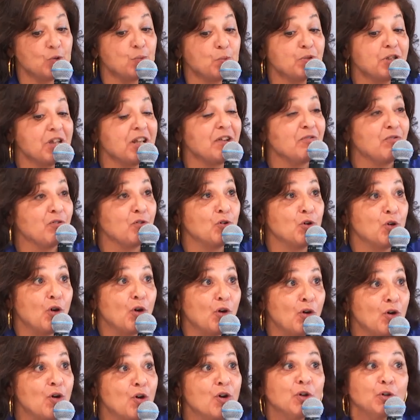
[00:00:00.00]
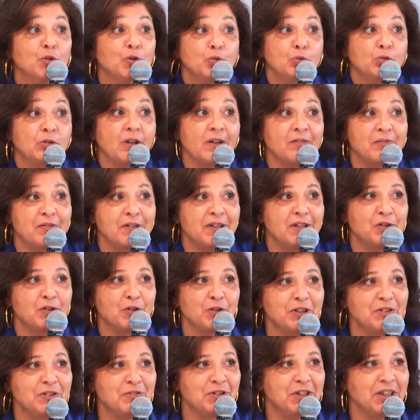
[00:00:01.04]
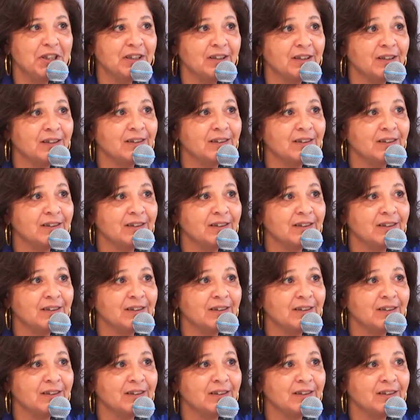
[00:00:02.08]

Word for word: objets volants tout à fait identifiés